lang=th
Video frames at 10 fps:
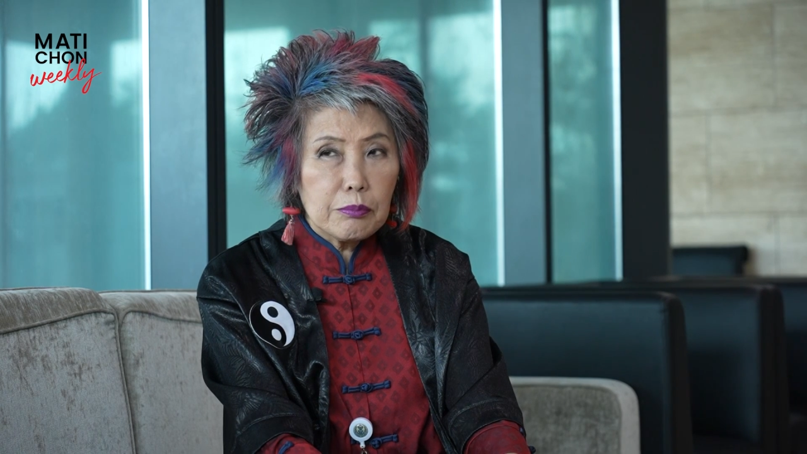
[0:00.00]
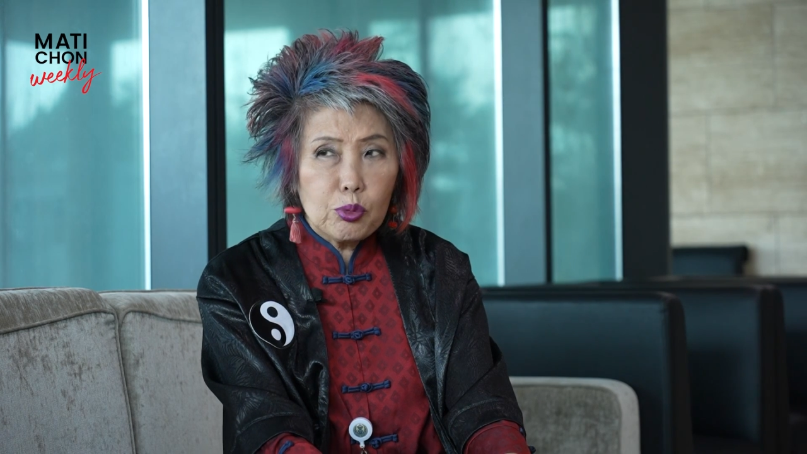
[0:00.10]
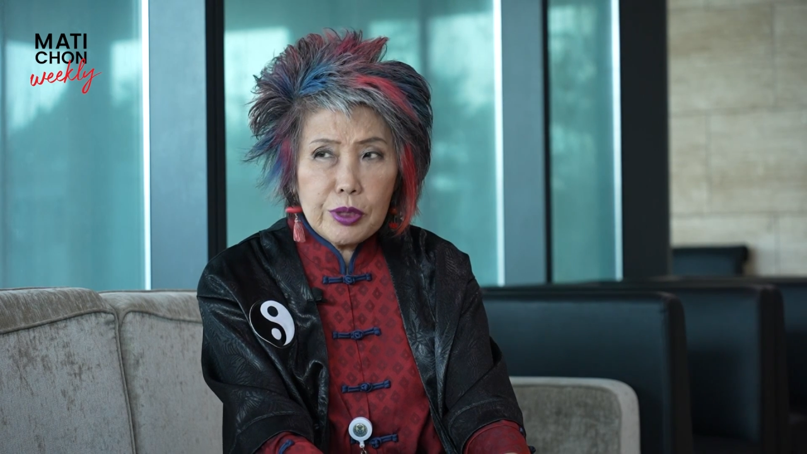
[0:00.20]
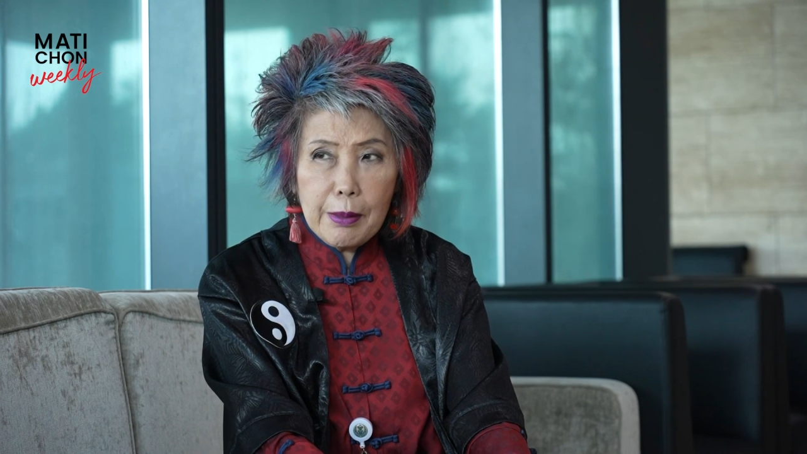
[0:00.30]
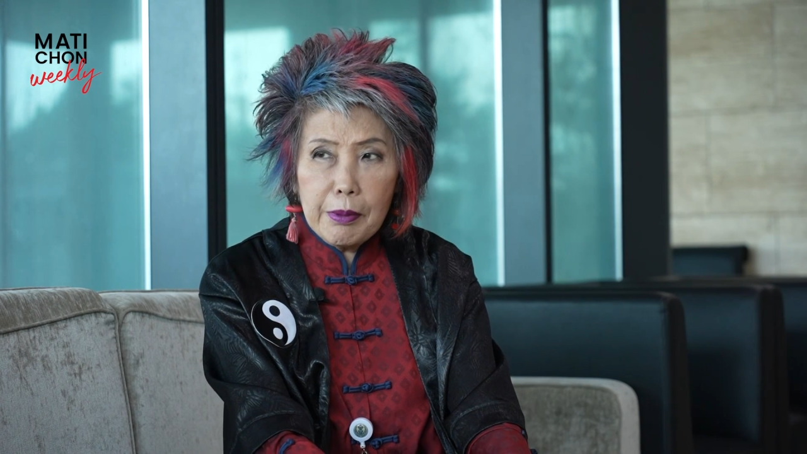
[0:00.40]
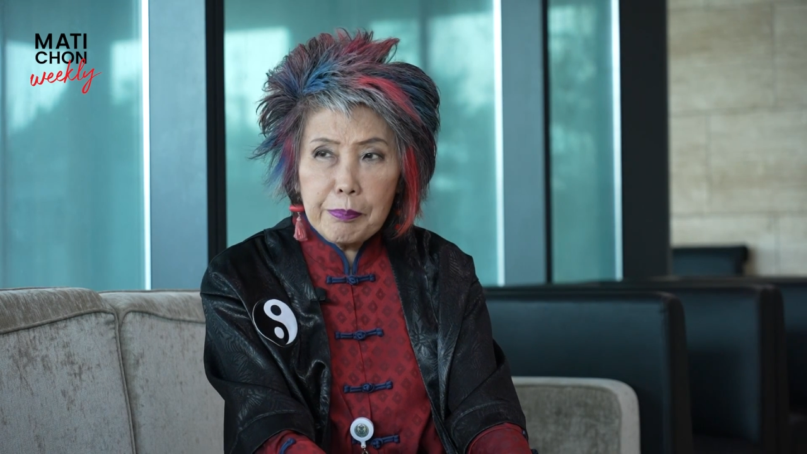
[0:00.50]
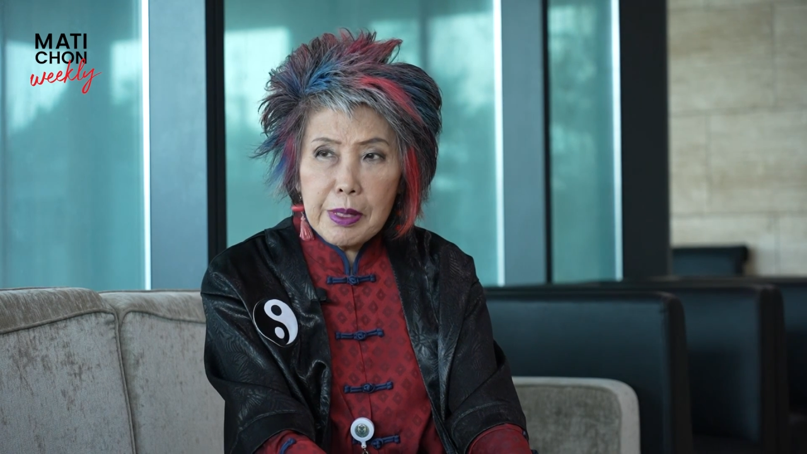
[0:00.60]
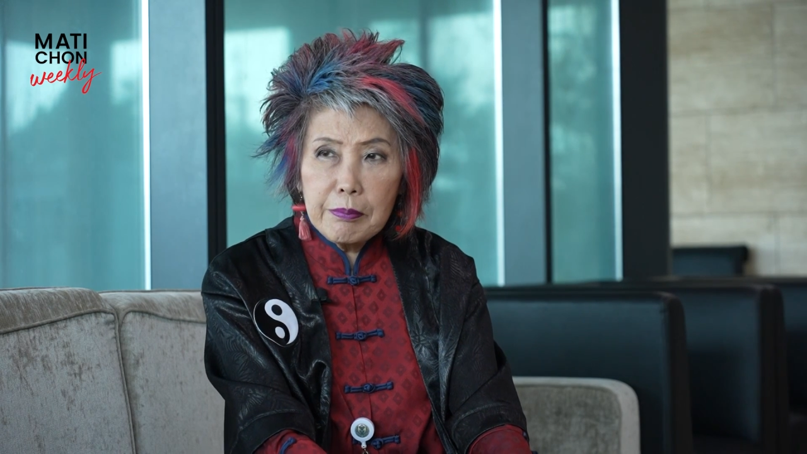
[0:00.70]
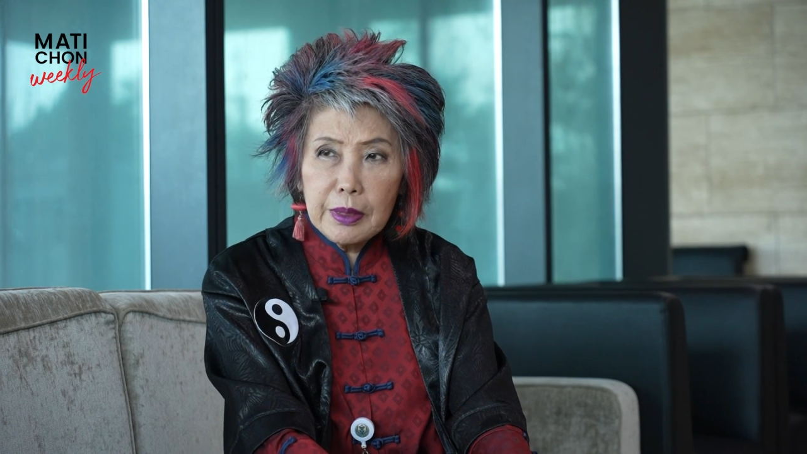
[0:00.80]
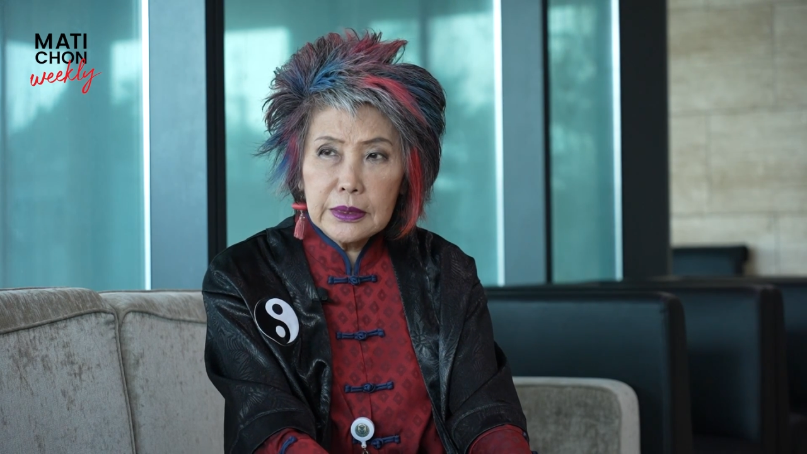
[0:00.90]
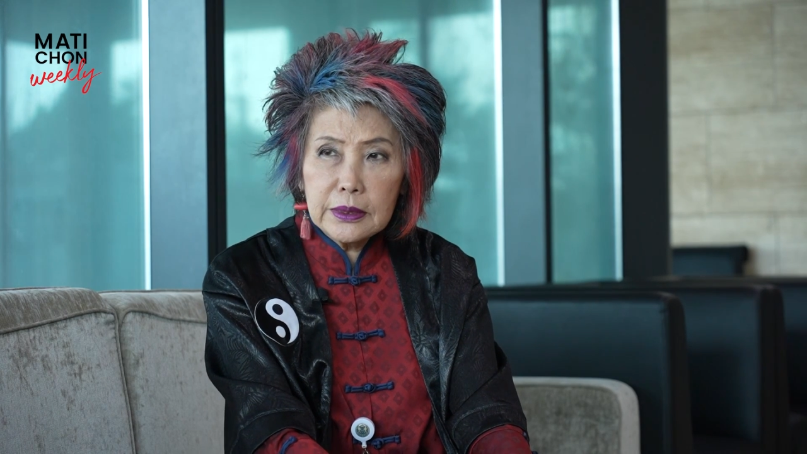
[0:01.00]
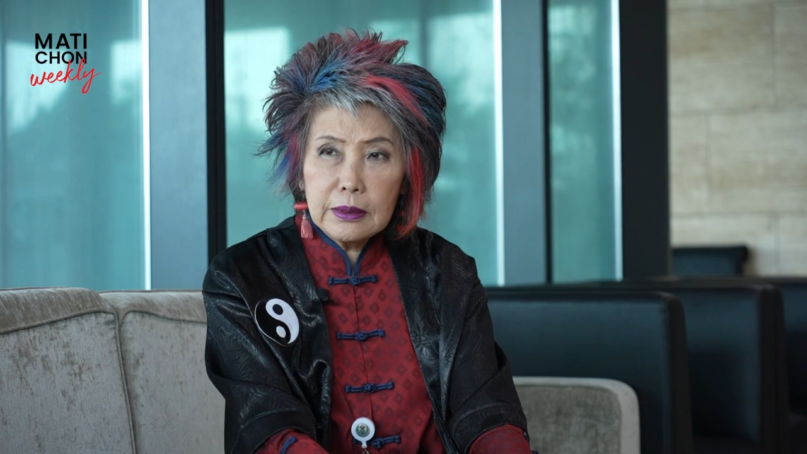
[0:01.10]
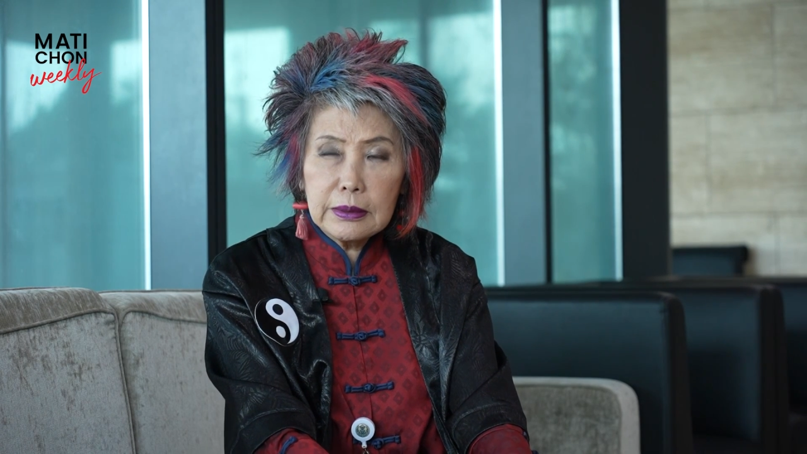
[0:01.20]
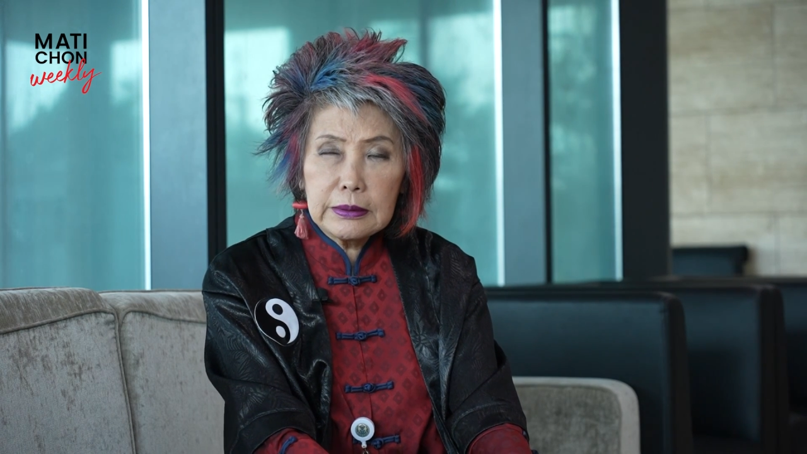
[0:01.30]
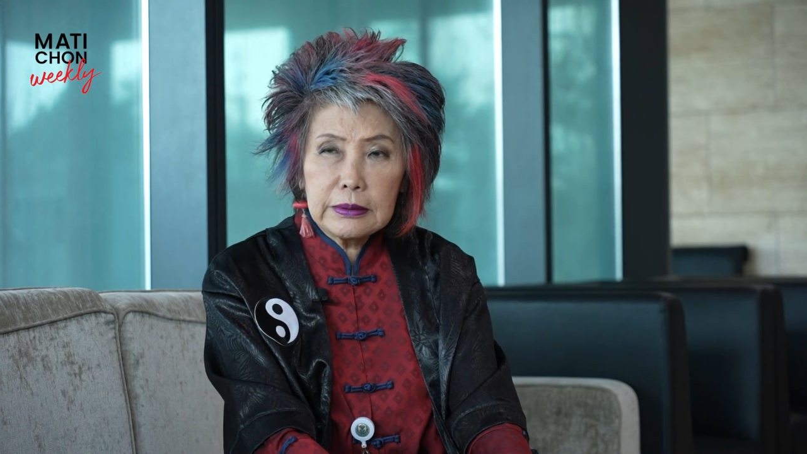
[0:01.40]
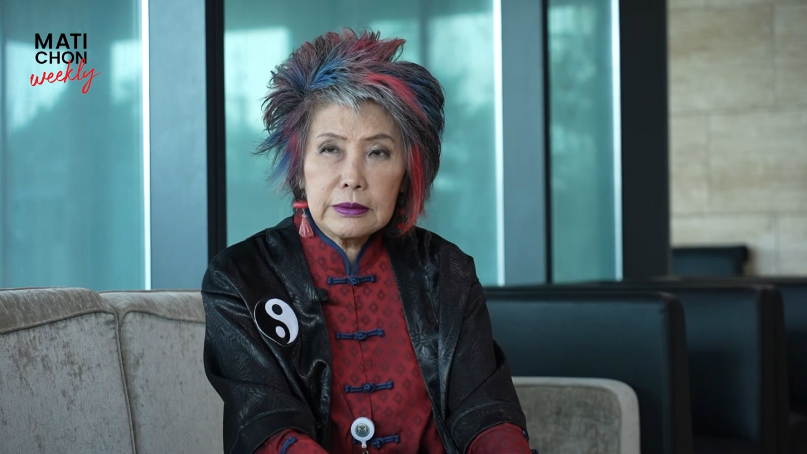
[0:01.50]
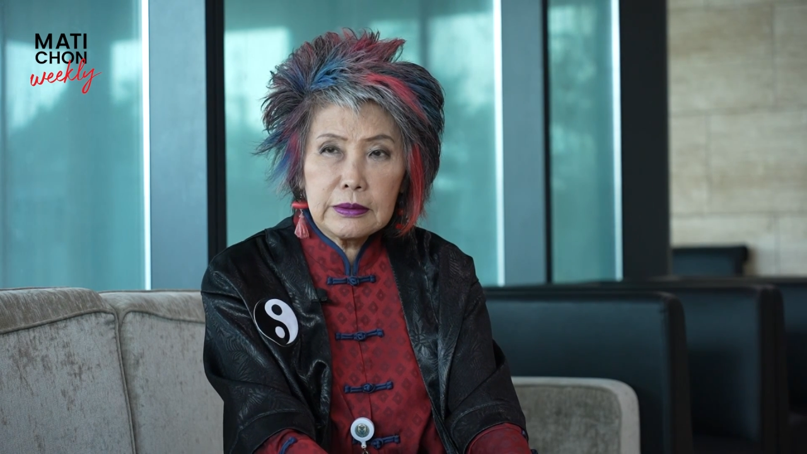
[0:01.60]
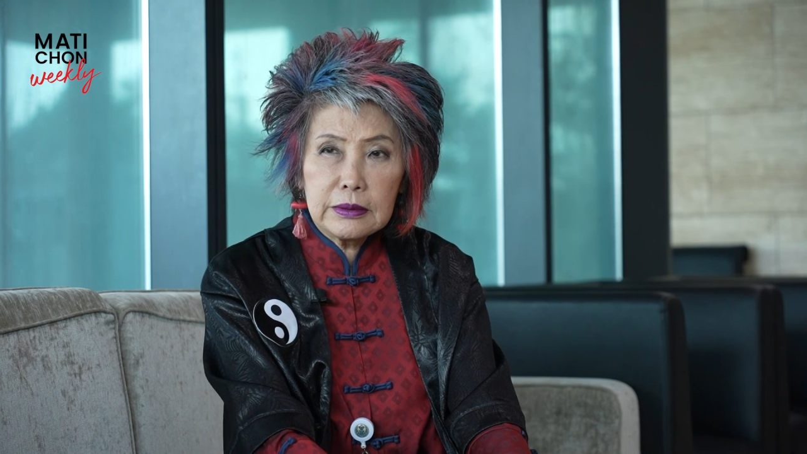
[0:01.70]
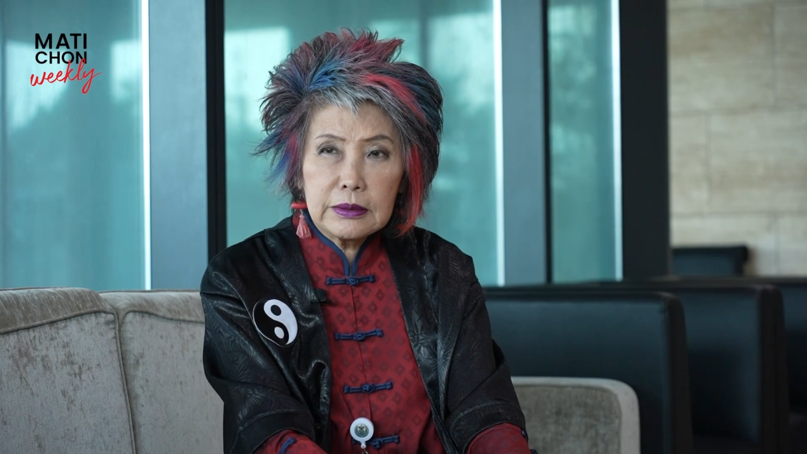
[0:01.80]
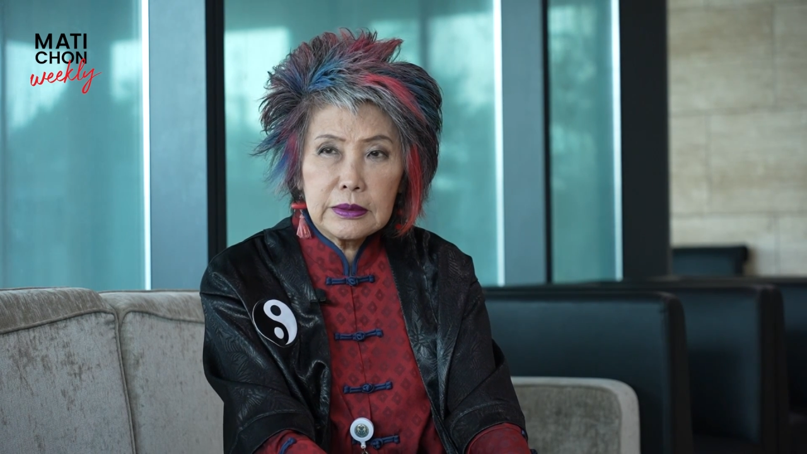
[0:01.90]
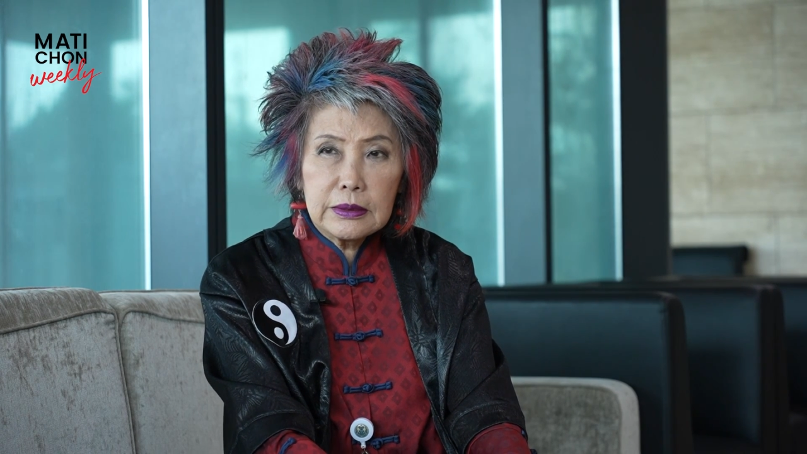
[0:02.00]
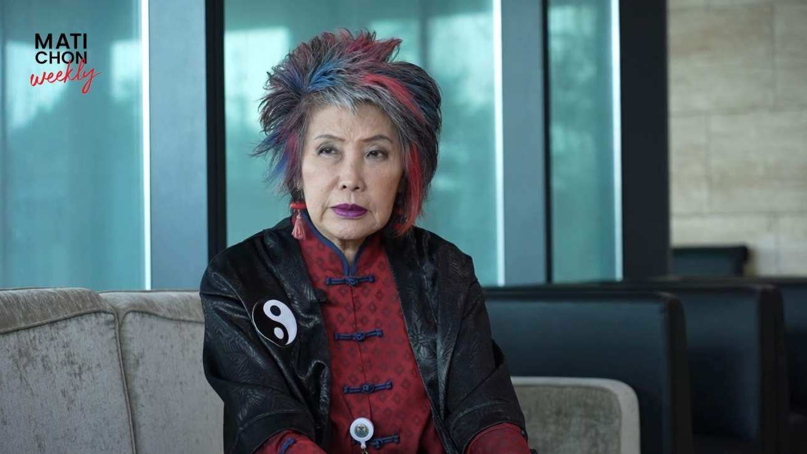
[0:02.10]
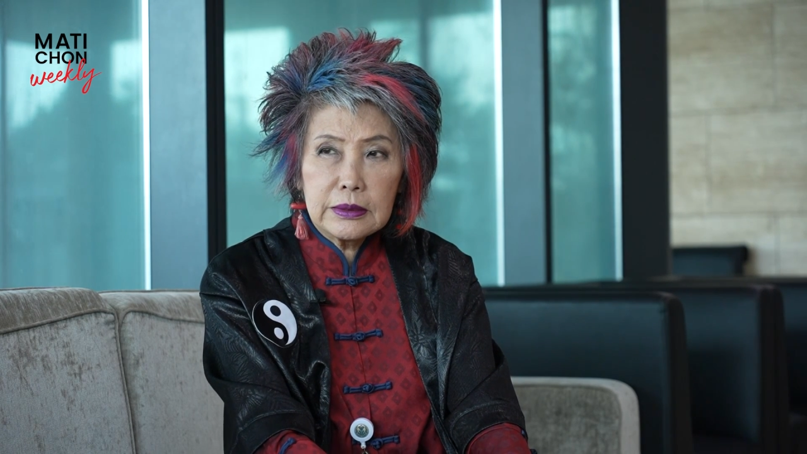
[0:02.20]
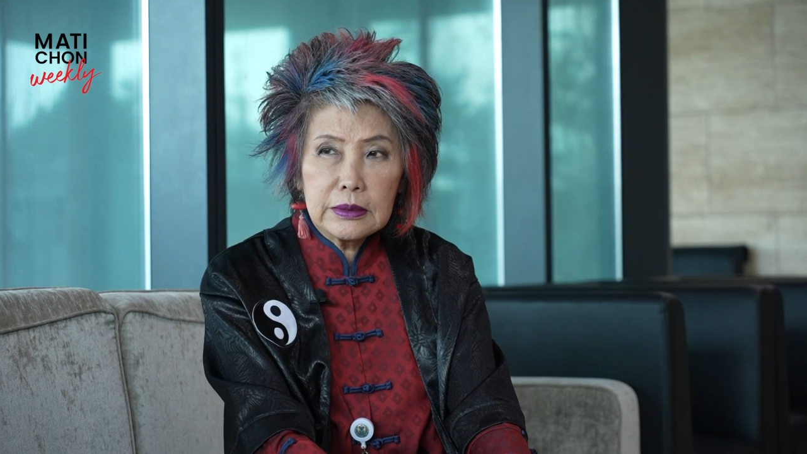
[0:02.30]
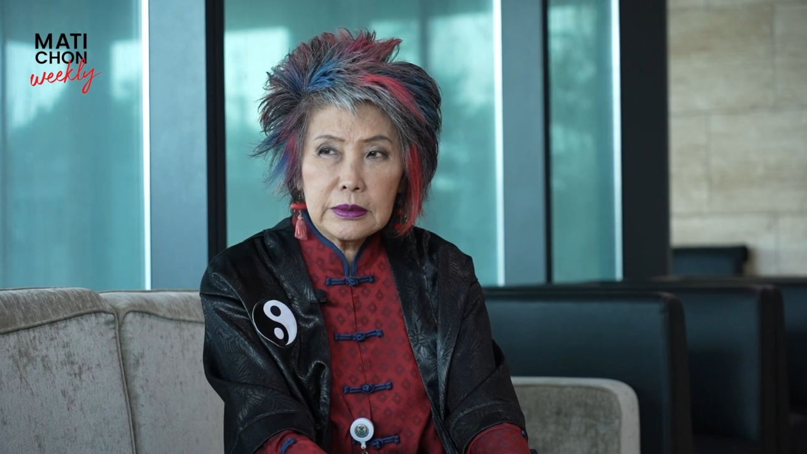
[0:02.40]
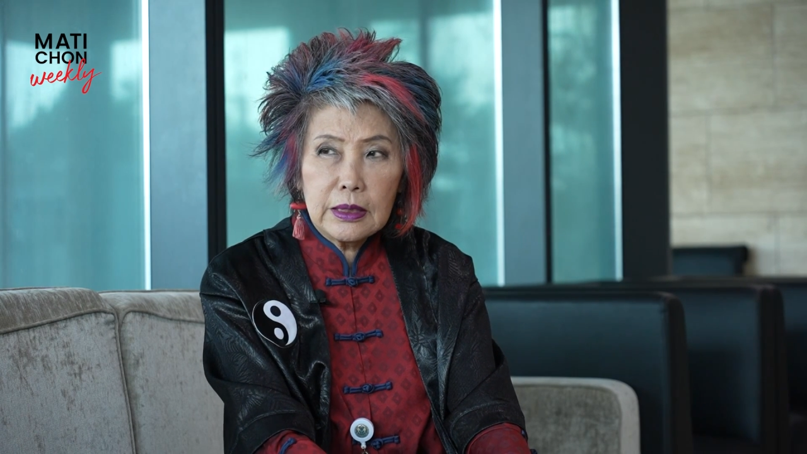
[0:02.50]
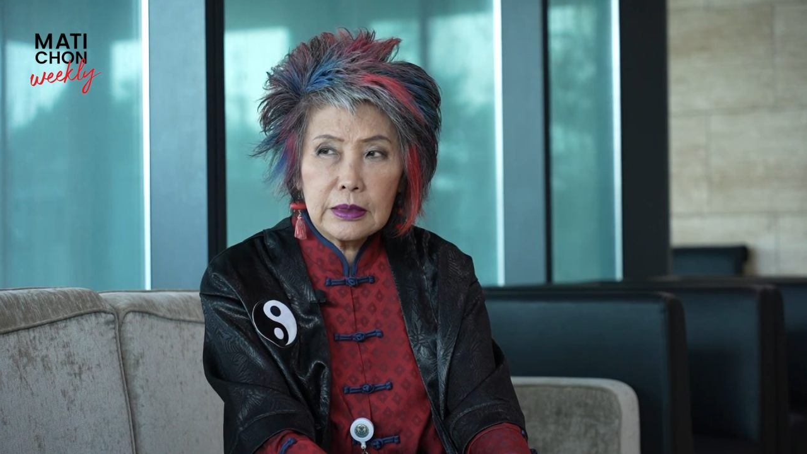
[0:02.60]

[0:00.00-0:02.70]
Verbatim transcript: ทุกอย่างมันเป็นเหมือนเชิ